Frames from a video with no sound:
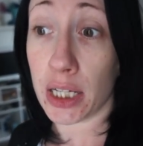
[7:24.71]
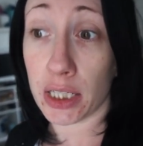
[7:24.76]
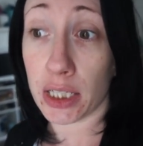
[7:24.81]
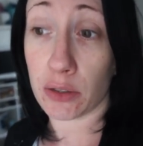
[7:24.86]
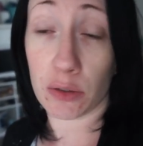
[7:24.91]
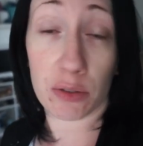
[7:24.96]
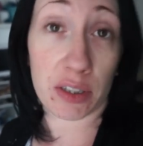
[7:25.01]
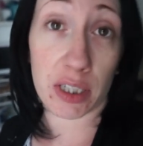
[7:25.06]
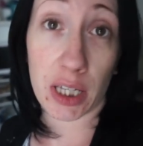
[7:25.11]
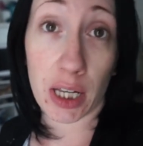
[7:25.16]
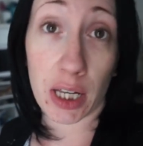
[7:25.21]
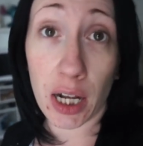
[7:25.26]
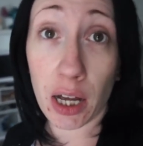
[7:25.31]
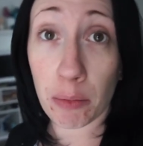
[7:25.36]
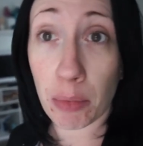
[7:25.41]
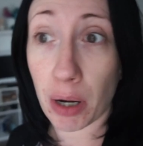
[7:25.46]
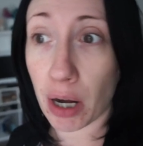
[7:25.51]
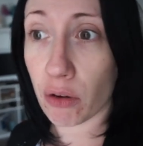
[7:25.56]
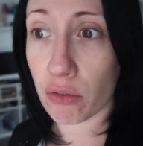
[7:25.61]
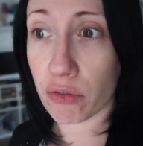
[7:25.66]
Et dans ces cas-là,
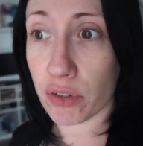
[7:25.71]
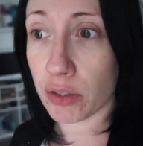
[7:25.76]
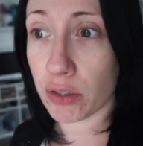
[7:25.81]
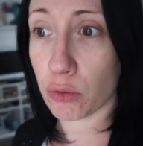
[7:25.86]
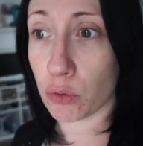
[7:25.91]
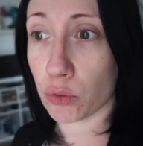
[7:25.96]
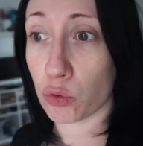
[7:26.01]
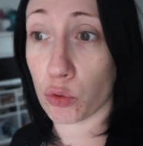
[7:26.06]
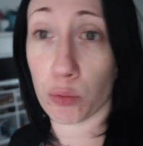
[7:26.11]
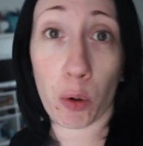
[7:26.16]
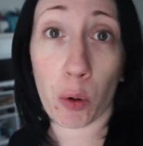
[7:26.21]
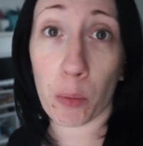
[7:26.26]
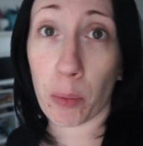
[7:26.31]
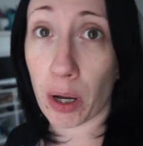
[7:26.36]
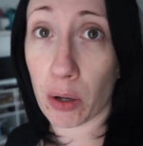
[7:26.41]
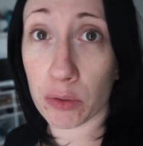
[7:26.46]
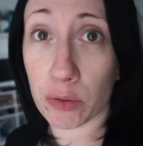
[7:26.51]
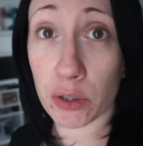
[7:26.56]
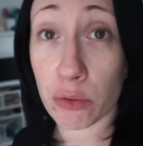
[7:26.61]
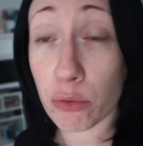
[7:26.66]
bah en fait, tu prends
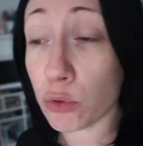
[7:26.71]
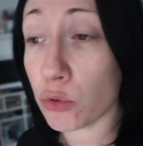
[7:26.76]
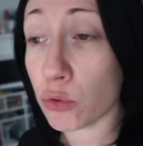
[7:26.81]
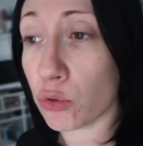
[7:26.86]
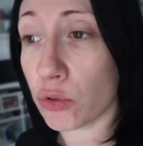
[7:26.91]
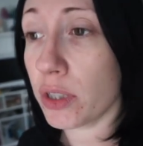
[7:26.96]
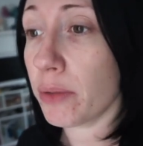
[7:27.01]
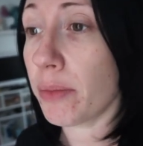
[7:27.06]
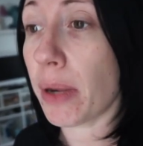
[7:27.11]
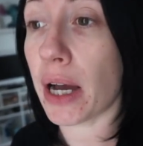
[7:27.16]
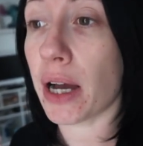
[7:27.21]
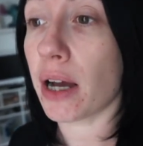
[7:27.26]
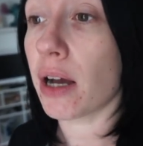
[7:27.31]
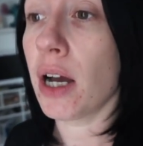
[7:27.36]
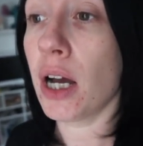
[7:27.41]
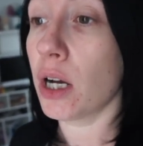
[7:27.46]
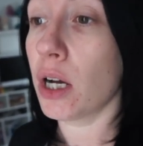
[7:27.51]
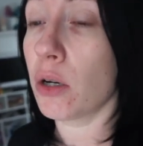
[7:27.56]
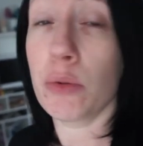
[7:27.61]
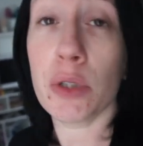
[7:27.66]
pas rendez-vous, tu dis bah
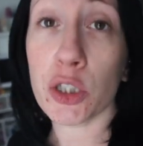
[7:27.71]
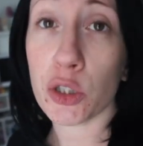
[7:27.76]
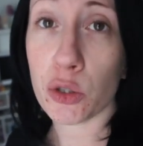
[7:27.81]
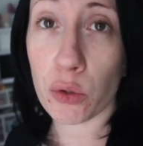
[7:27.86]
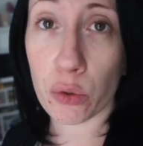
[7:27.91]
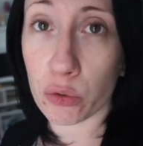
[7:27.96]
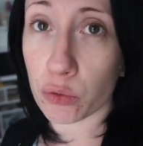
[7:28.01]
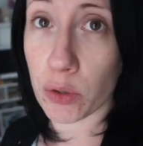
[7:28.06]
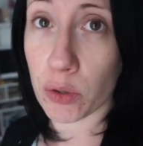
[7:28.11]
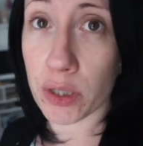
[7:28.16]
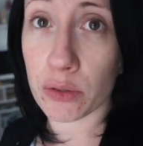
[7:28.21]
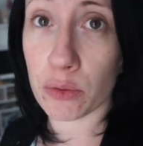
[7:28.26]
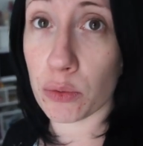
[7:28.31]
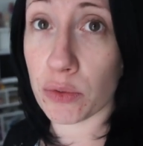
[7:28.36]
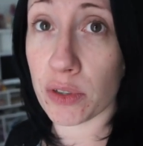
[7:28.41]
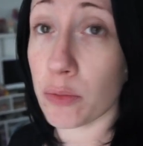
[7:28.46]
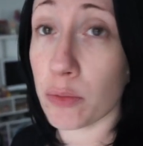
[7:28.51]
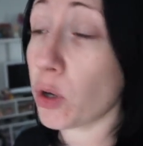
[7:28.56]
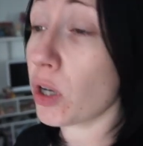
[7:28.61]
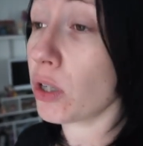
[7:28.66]
oui, je suis en soins,
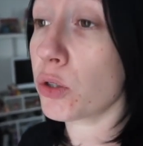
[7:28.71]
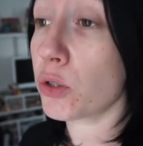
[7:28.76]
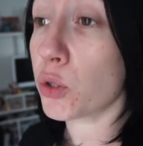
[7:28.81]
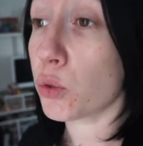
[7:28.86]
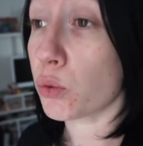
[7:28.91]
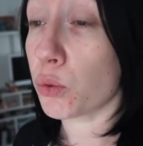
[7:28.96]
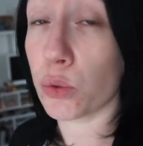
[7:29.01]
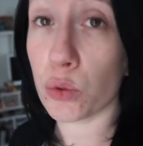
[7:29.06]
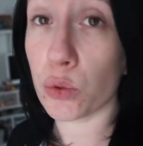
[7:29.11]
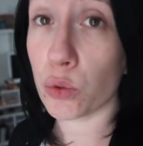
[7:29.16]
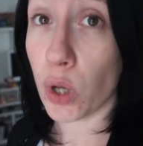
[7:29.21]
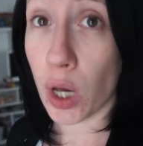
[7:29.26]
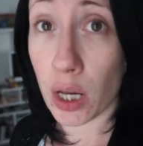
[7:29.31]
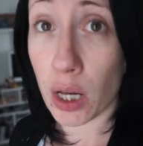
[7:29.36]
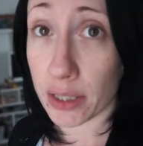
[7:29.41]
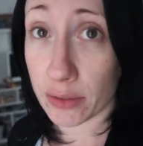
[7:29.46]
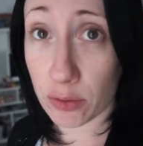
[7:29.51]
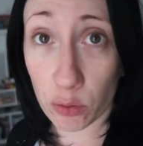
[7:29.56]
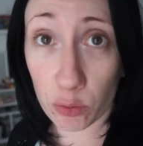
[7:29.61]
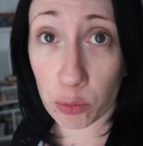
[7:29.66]
excusez-moi, je...
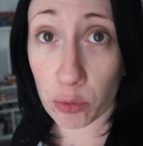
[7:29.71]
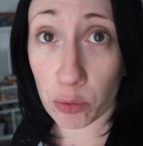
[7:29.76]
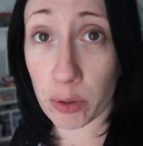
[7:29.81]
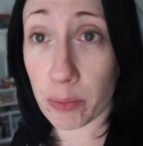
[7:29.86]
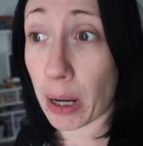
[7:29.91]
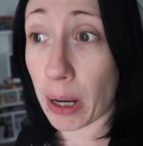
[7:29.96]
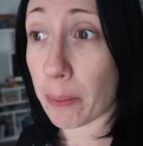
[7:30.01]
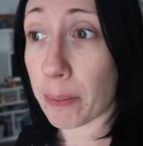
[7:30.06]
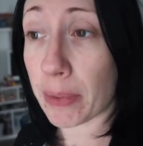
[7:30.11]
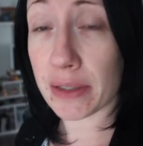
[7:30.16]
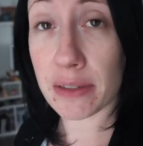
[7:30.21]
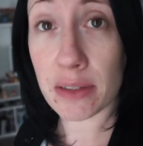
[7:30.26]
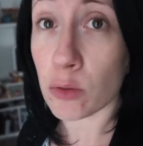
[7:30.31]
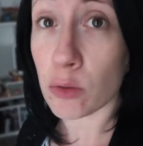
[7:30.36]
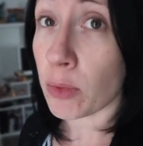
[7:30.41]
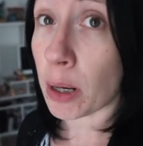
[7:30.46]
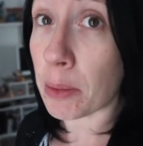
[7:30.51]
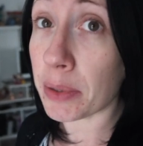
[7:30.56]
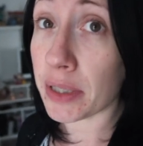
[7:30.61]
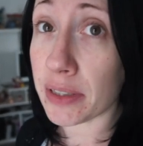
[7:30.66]
est-ce que vous pouvez pas repasser
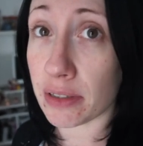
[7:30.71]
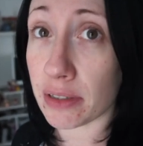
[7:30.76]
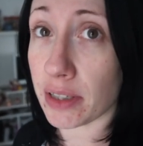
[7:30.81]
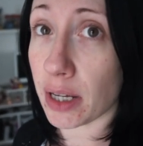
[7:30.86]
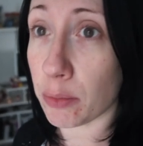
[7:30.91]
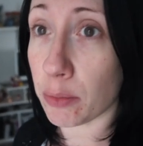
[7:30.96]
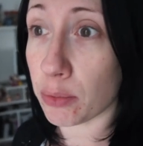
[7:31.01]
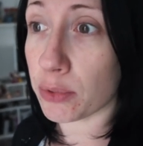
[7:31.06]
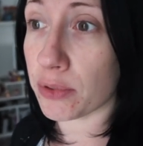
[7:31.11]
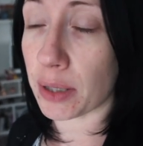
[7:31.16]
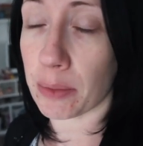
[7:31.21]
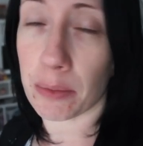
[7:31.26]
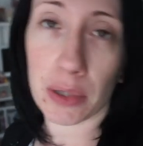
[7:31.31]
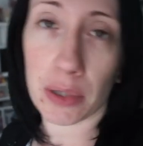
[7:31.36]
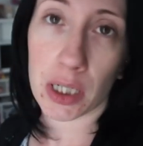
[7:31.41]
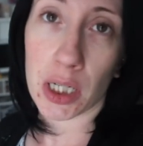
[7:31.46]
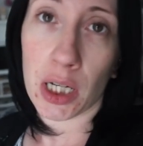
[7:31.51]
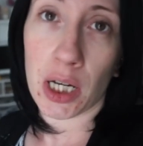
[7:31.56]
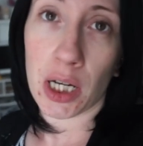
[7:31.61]
ou m'appeler, ça sera plus simple.